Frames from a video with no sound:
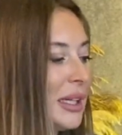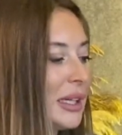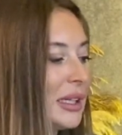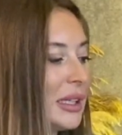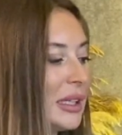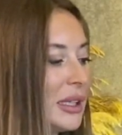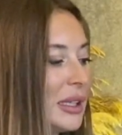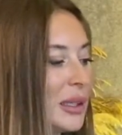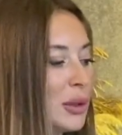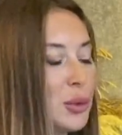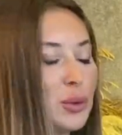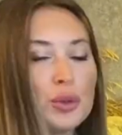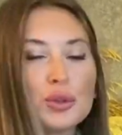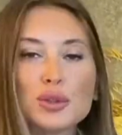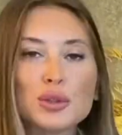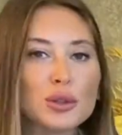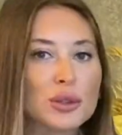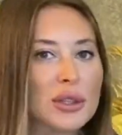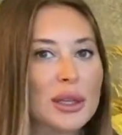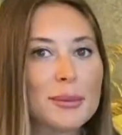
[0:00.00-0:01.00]
e,
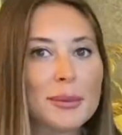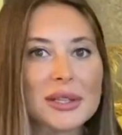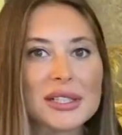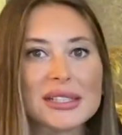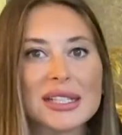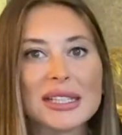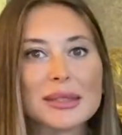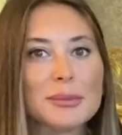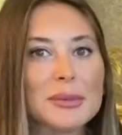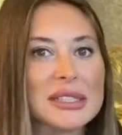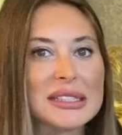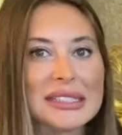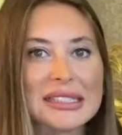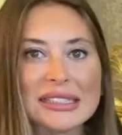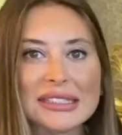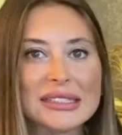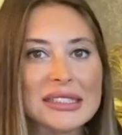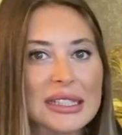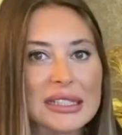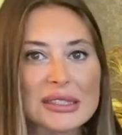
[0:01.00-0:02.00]
güçlükle baş etme,
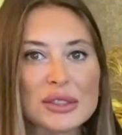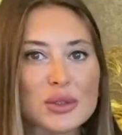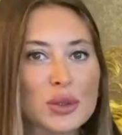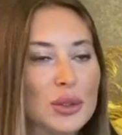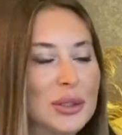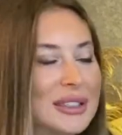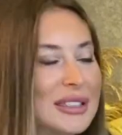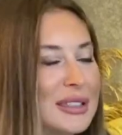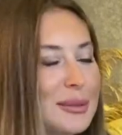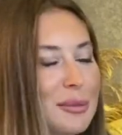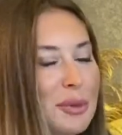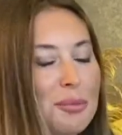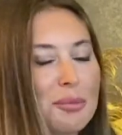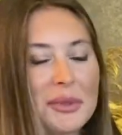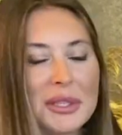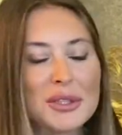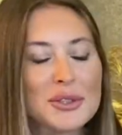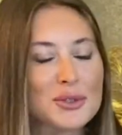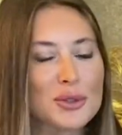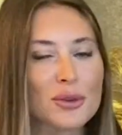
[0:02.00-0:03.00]
stres
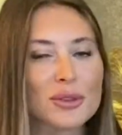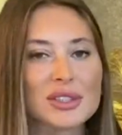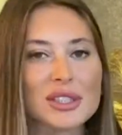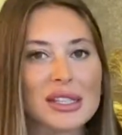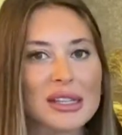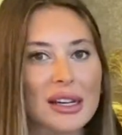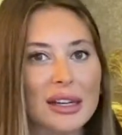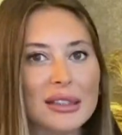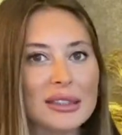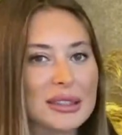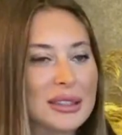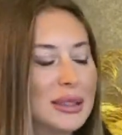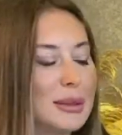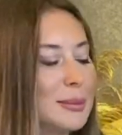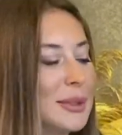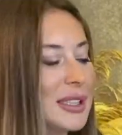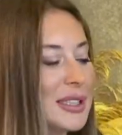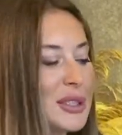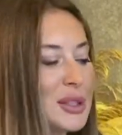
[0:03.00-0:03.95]
yönetimi birçok şeyi algılamak